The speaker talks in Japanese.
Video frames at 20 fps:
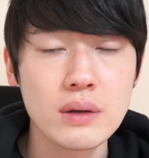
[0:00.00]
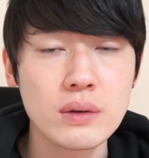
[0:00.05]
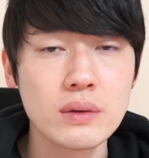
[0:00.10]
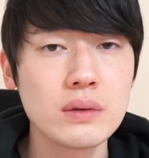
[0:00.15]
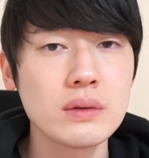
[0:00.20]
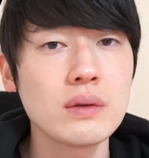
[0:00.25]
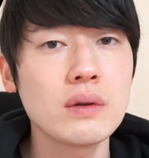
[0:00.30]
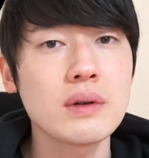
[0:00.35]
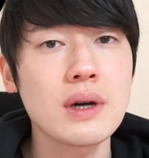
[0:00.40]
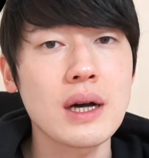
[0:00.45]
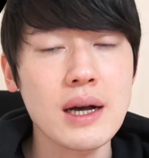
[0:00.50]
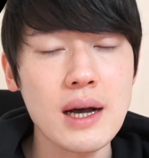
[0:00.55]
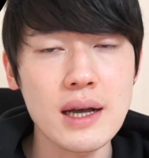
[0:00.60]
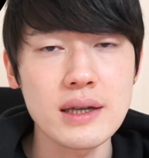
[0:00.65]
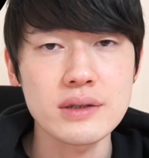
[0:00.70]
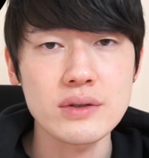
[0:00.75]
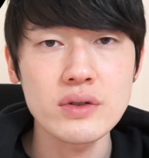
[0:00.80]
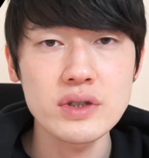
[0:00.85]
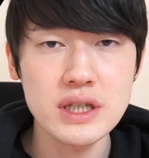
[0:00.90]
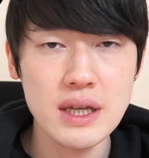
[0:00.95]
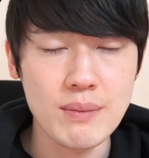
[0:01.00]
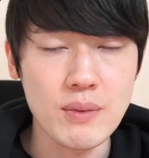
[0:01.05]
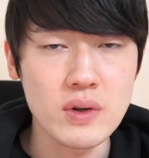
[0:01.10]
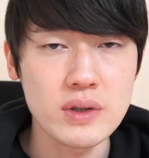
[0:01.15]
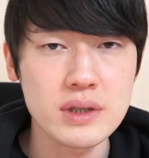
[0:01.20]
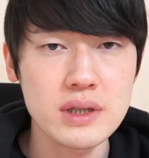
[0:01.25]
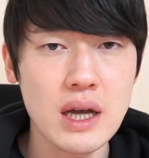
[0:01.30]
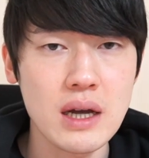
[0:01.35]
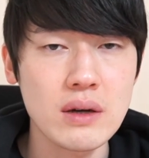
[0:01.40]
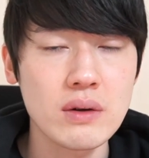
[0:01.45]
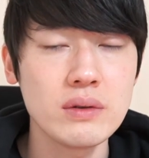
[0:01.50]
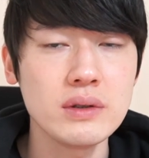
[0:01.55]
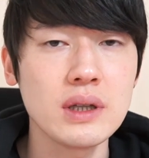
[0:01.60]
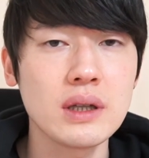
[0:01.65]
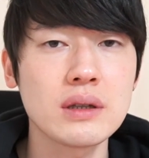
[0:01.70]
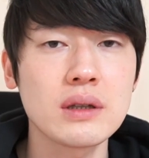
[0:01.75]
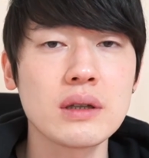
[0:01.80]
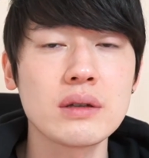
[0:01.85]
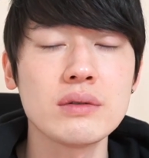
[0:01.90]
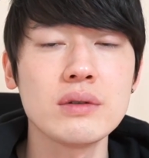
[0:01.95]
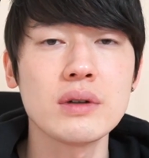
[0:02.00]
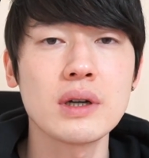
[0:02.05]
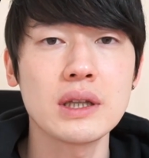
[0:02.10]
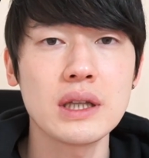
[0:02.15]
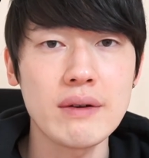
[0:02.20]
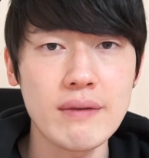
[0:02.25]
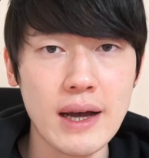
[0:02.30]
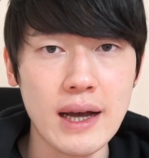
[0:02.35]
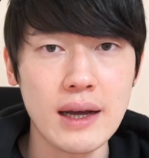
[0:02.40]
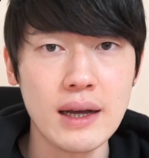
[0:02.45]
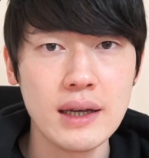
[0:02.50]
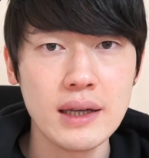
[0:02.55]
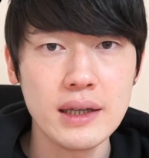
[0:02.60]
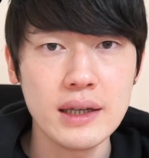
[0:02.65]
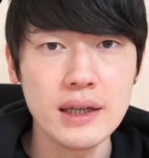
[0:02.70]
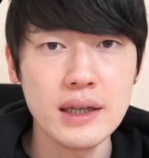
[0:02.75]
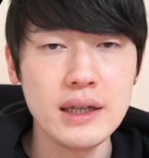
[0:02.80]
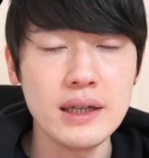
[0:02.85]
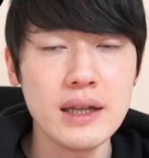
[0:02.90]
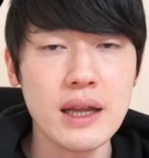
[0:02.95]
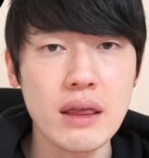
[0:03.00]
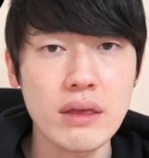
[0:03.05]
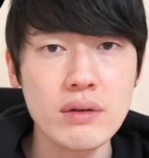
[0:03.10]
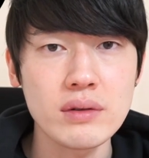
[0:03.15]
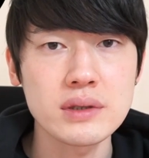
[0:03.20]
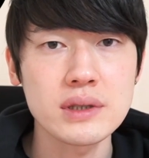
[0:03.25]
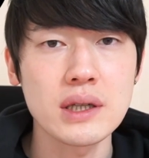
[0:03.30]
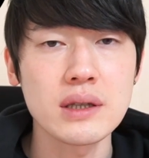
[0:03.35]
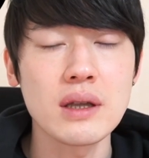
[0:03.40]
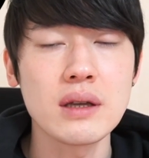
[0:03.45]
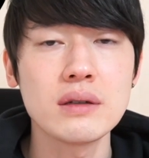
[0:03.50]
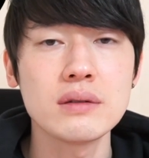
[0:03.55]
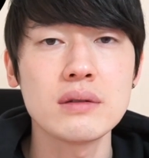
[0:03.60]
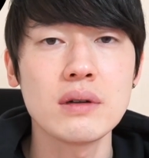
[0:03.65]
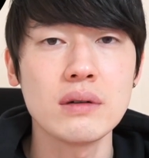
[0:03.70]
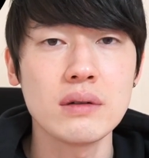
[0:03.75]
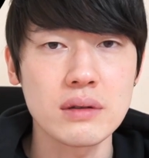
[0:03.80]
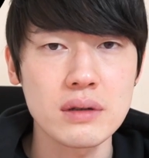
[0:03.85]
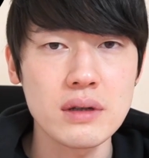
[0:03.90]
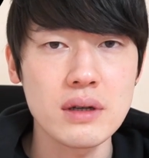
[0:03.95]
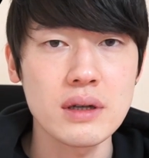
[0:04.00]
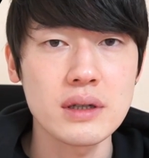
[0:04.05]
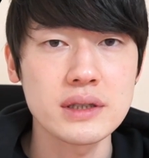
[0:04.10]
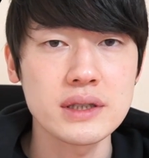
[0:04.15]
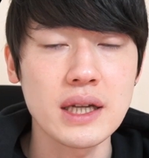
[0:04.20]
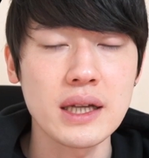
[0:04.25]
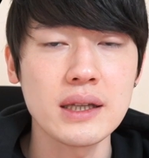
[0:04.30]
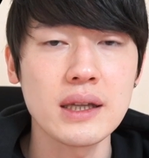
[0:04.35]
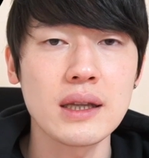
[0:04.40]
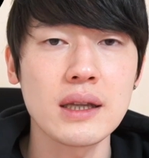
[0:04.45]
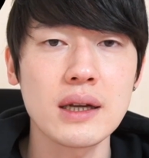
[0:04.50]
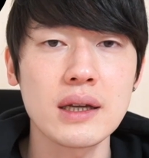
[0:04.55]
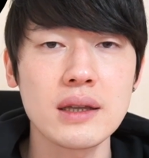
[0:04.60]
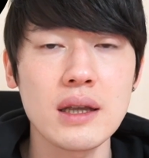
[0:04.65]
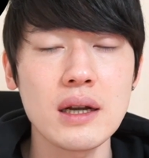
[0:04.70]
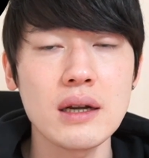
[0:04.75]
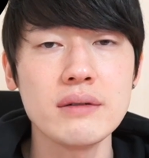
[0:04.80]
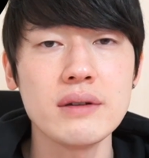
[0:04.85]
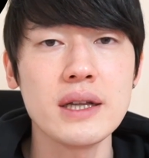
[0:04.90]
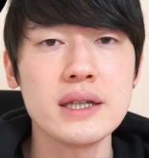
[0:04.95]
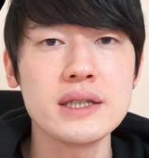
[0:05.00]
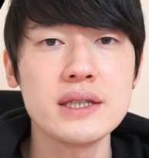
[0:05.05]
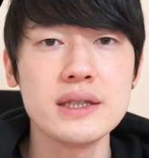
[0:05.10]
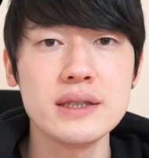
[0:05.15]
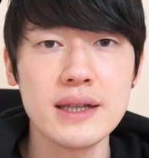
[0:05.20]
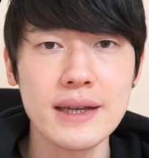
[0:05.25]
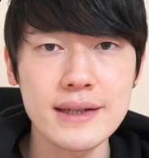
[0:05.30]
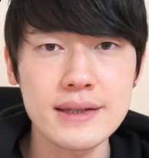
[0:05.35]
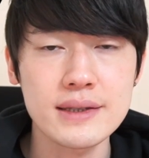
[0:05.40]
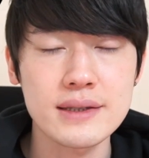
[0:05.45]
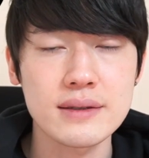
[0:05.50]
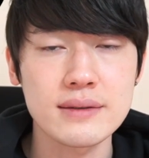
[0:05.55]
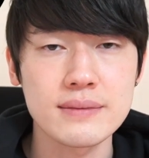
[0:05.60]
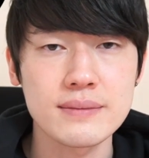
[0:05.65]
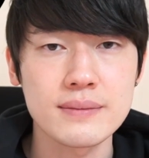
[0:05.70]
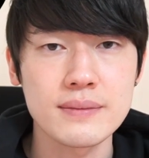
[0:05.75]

この動画が少しでも参考になったという方は、いいねとチャンネル登録していただけたら嬉しいです。